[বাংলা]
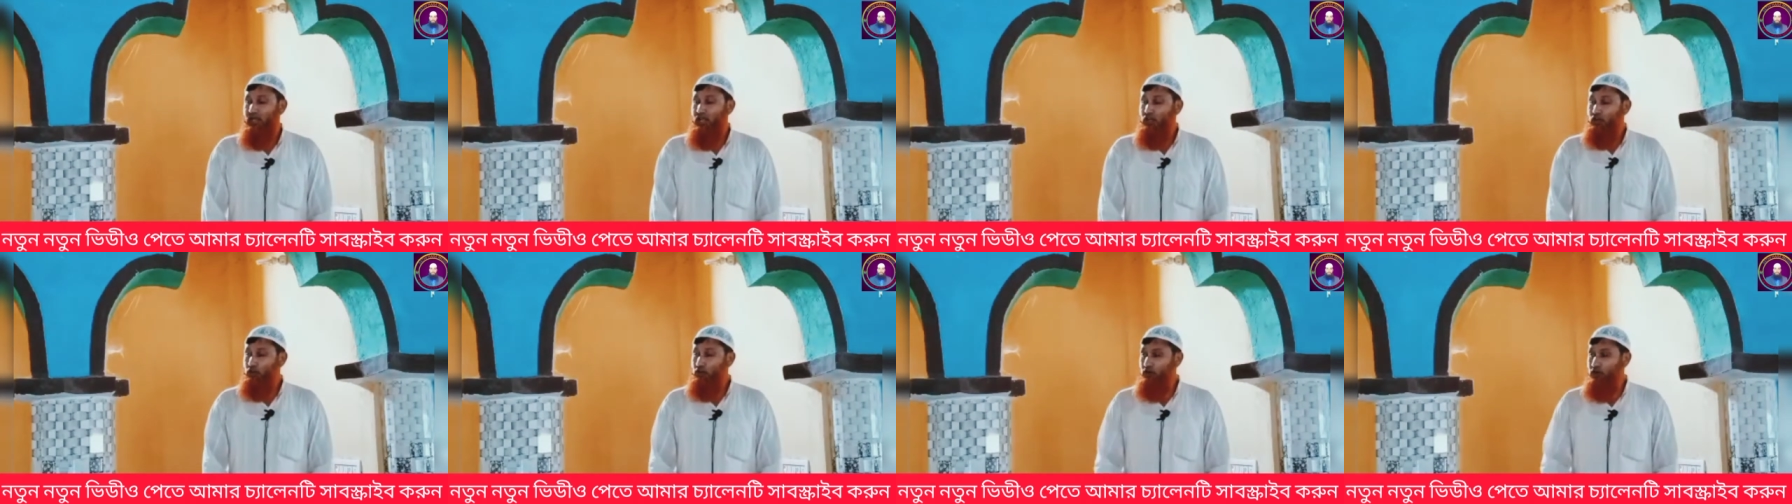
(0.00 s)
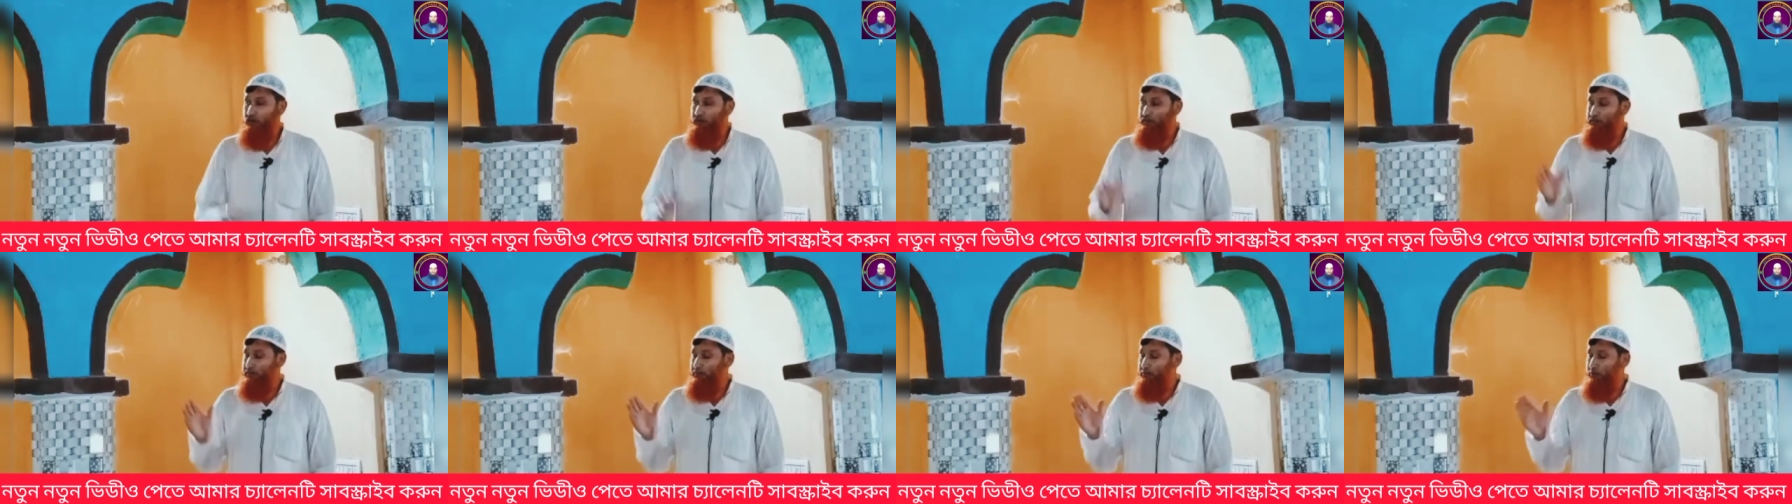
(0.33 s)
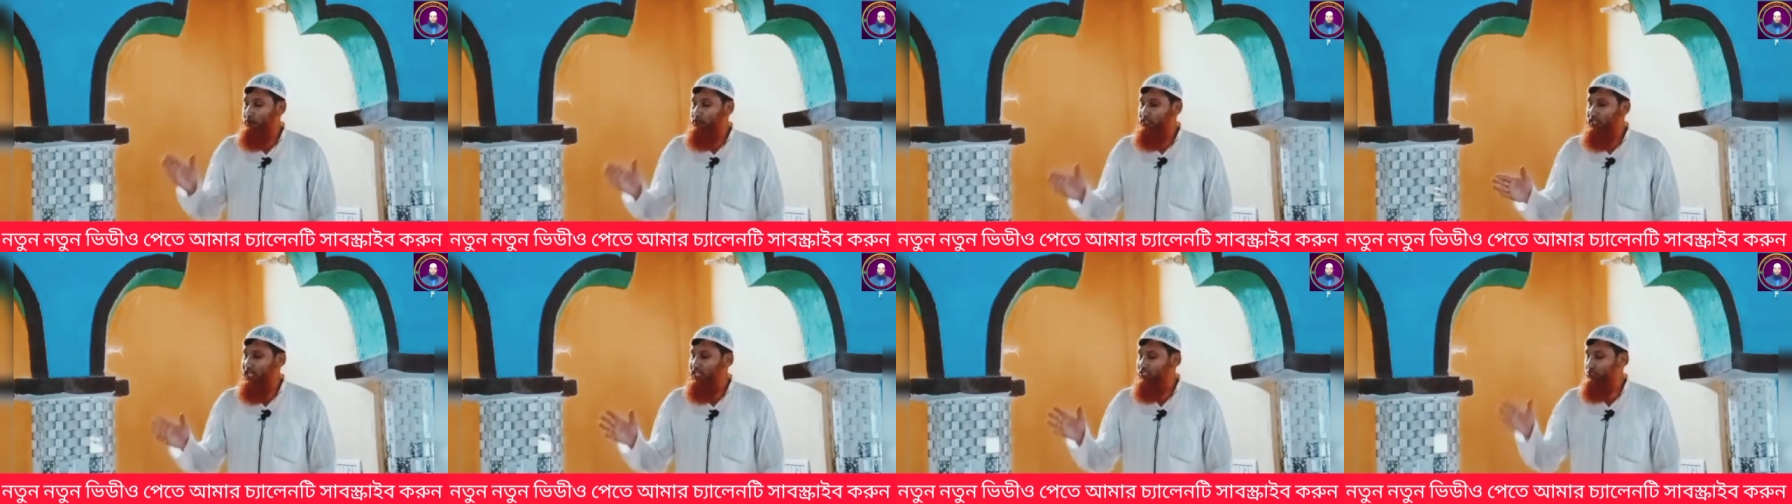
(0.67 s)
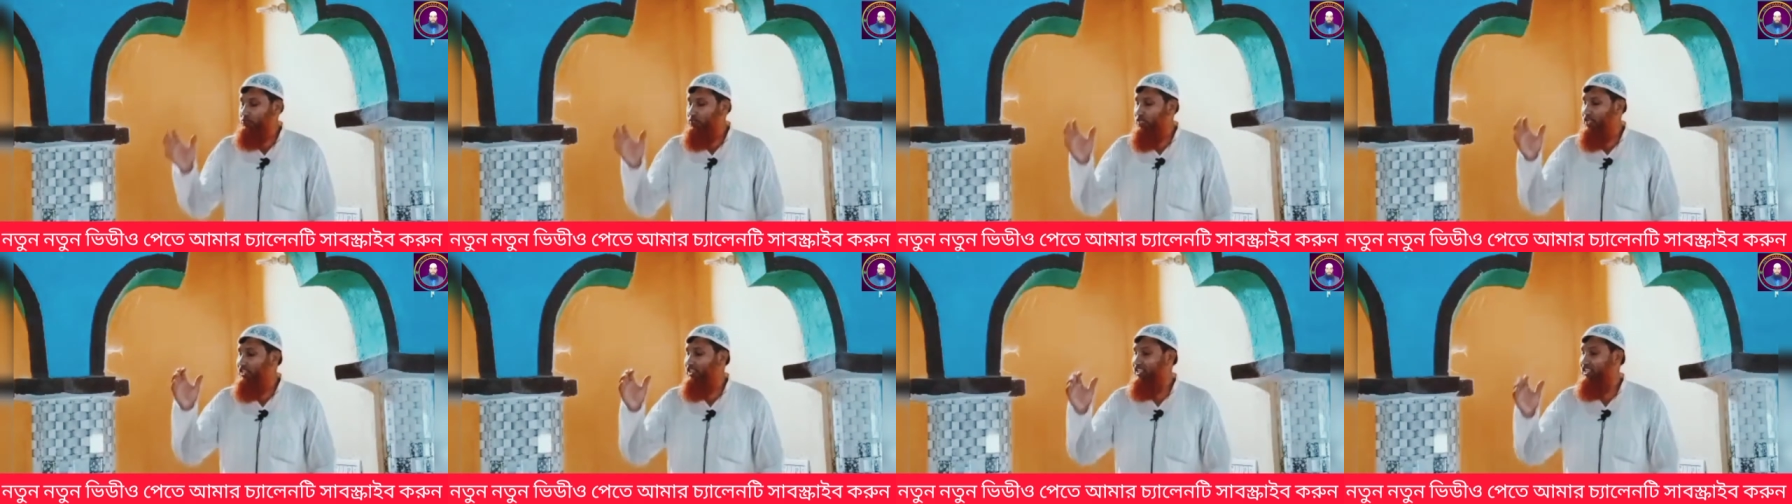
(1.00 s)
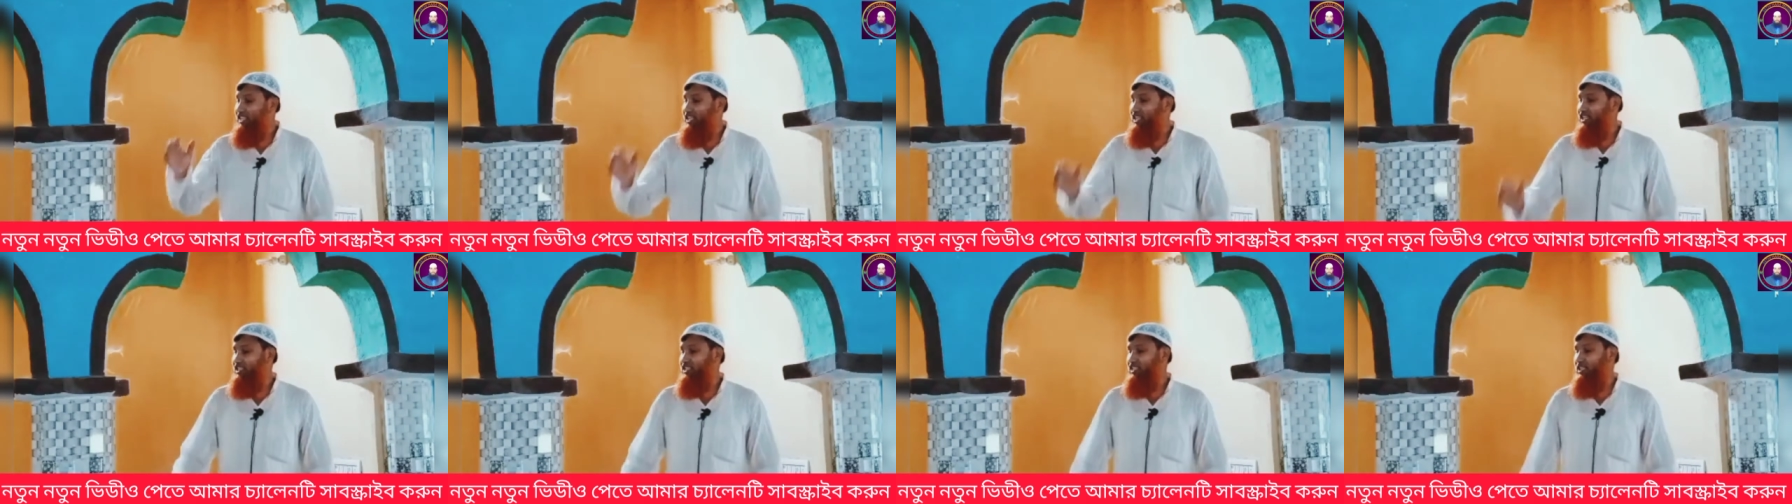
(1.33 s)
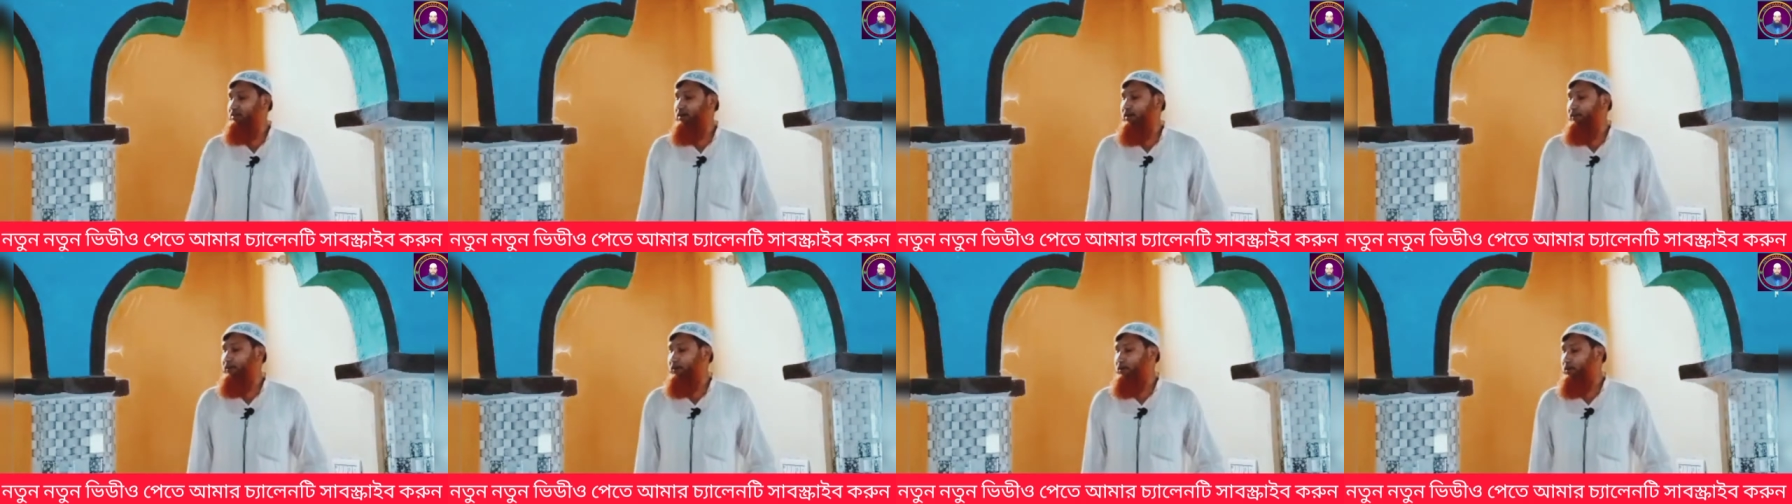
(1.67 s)
খুব বুঝে সুঝে ধীর
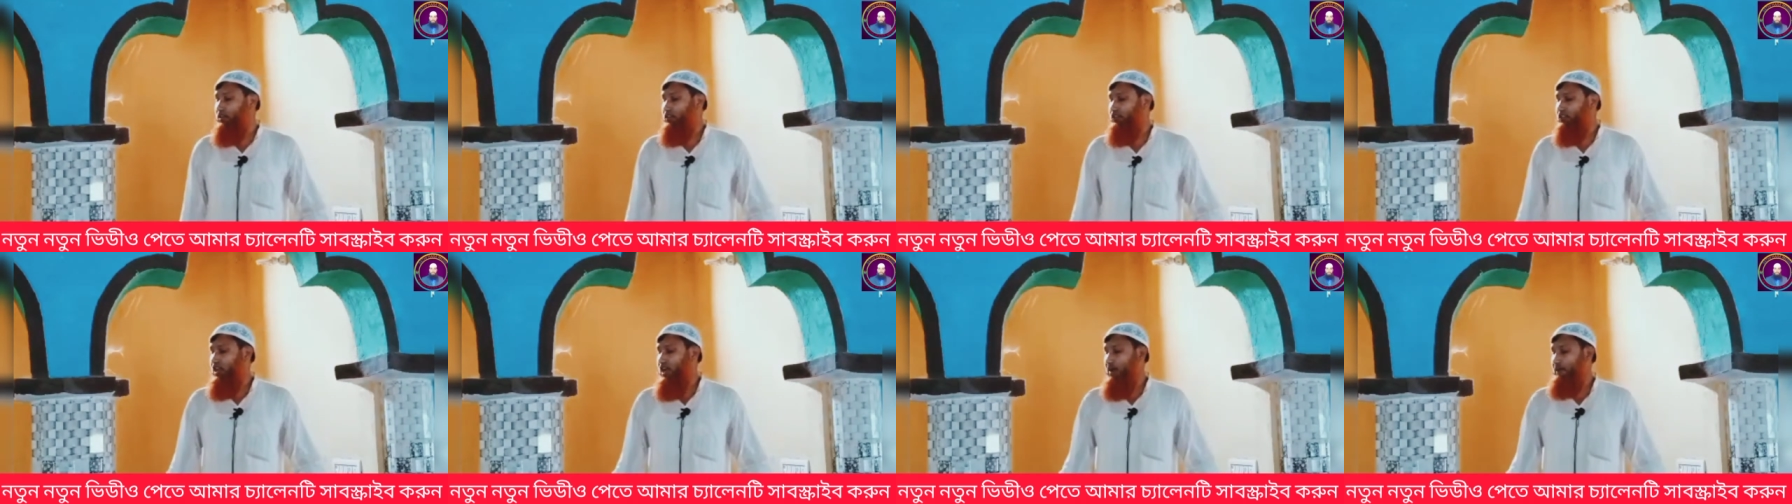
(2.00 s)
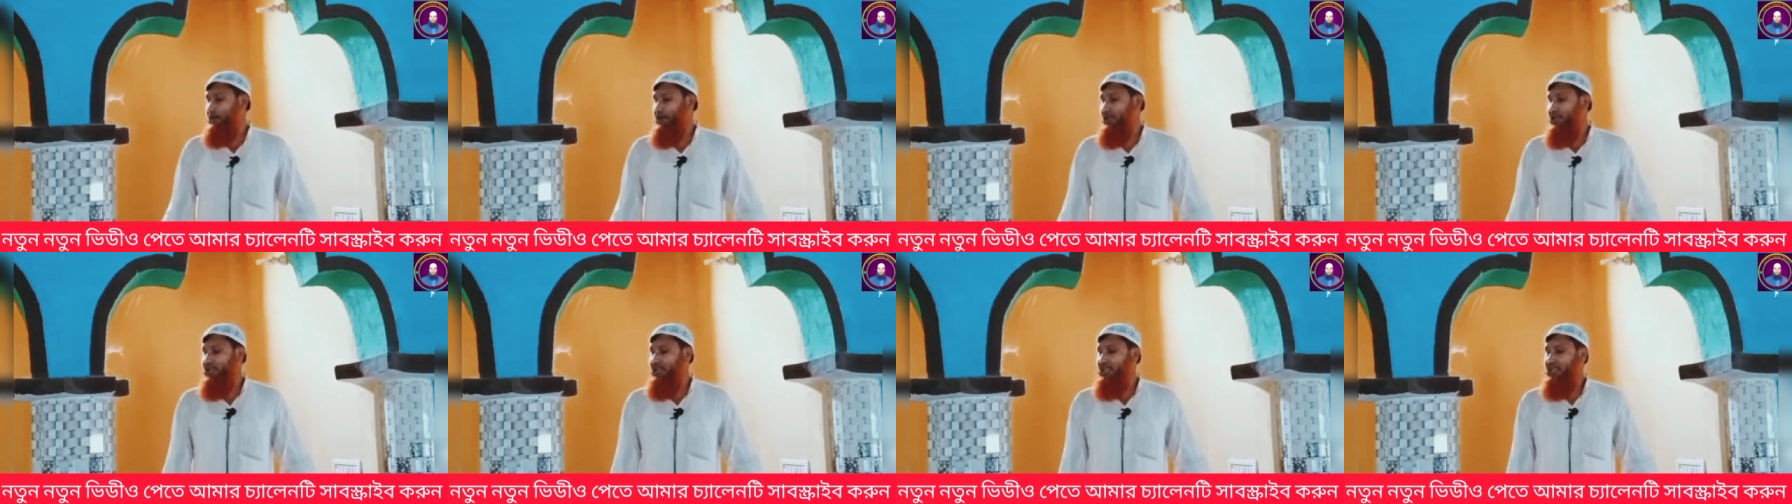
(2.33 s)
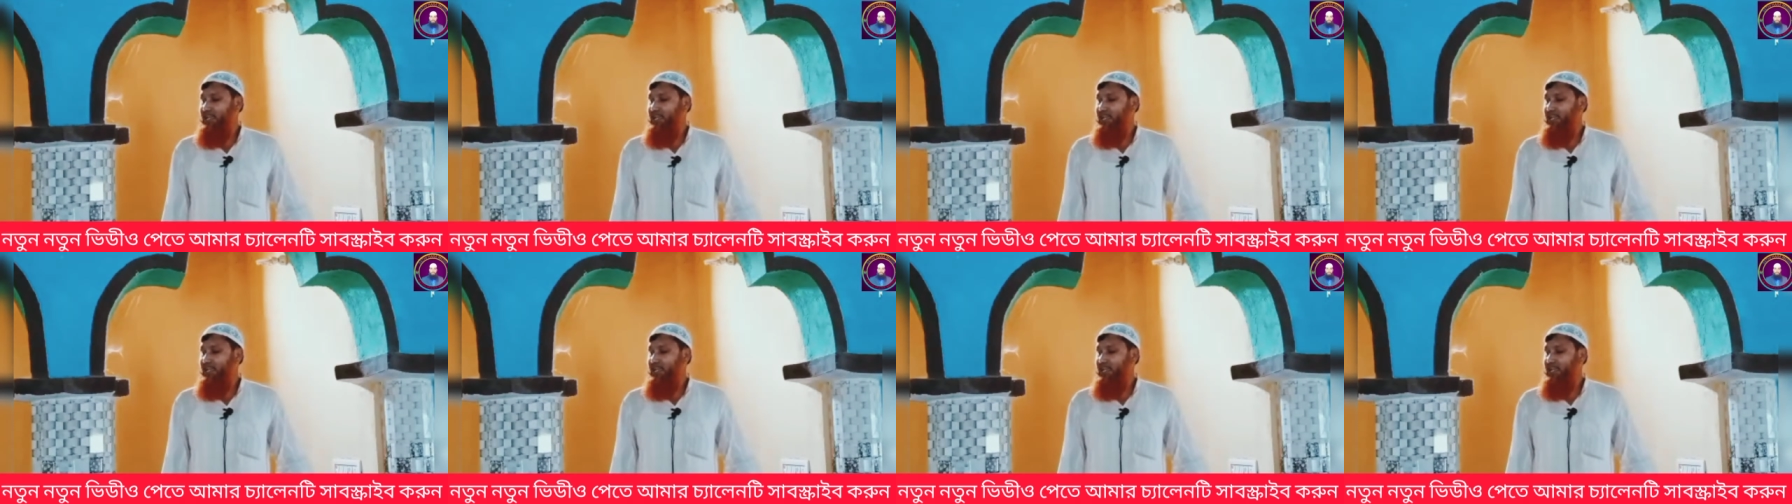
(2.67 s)
স্থিরভাবে করতে হবে